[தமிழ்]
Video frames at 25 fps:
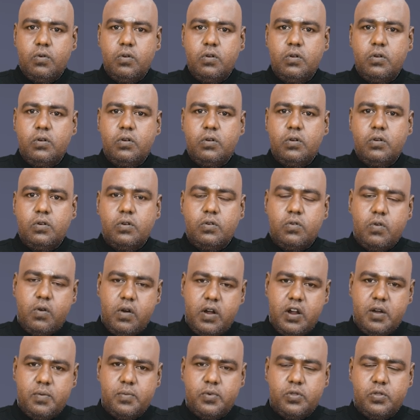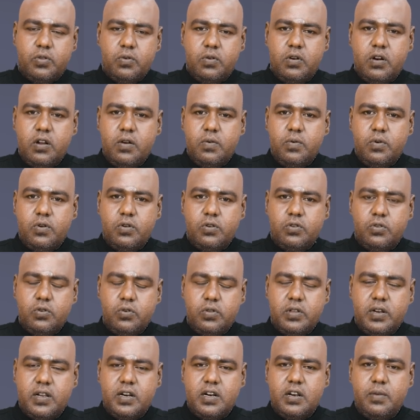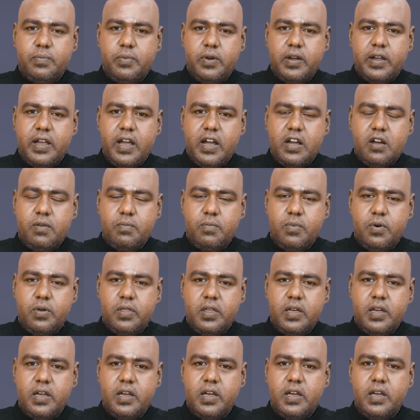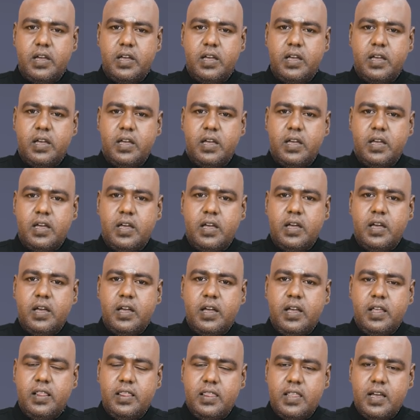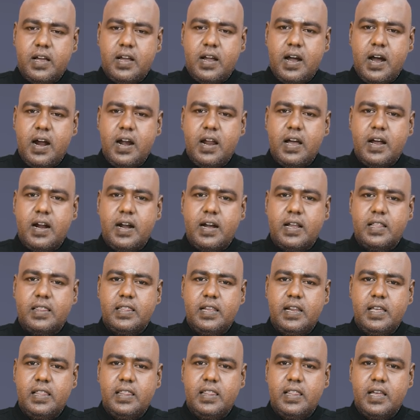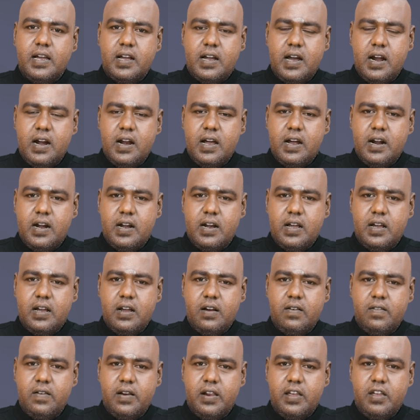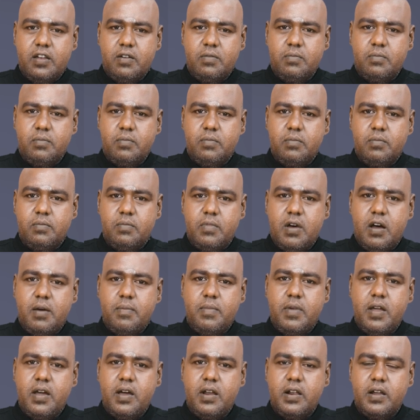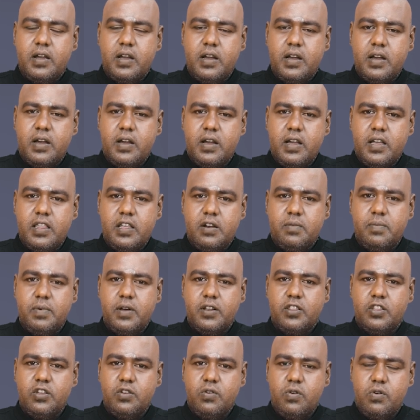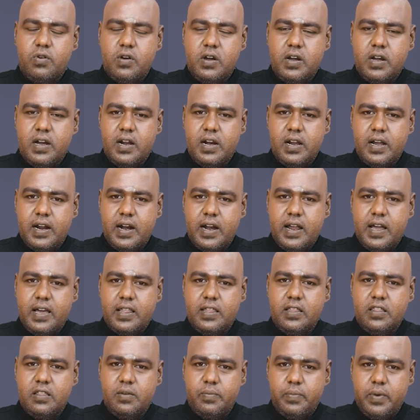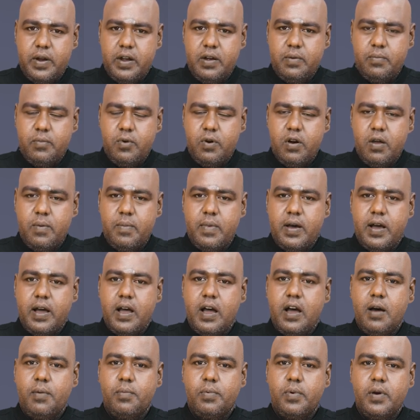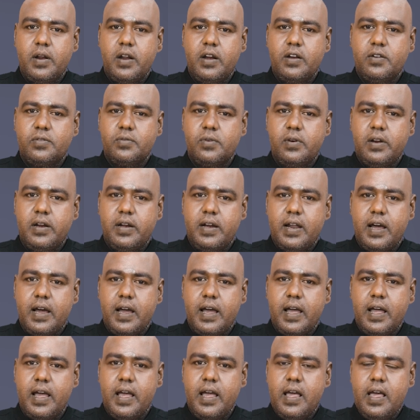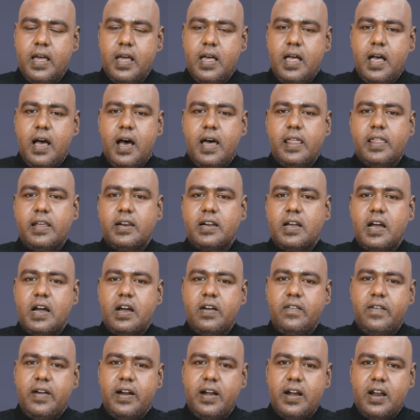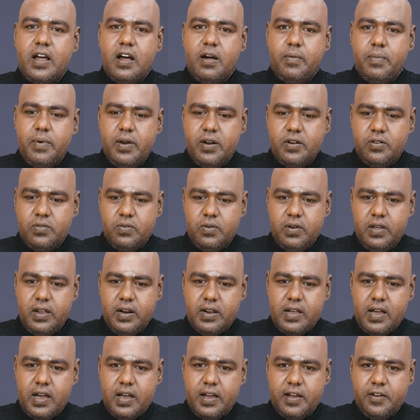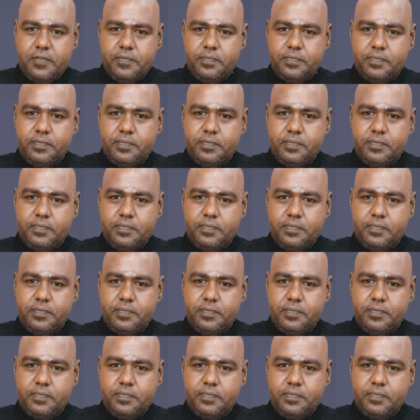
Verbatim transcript: ஒரு கோயம்புத்தூரில் ஒரு ஜோதிடத்தை போய் கேட்கும்போது இந்த காலகட்டத்தில் இந்த காலகட்டங்கள் வரையும் மாமியாருக்கு எதிர்பார்த்த யோகங்கள் கிடையாது இந்த பெண் மூலமாக அப்படின்னு சொல்லிட்டாங்க அதற்காக வேண்டாம் அப்படின்னு சொல்லியிருக்காங்க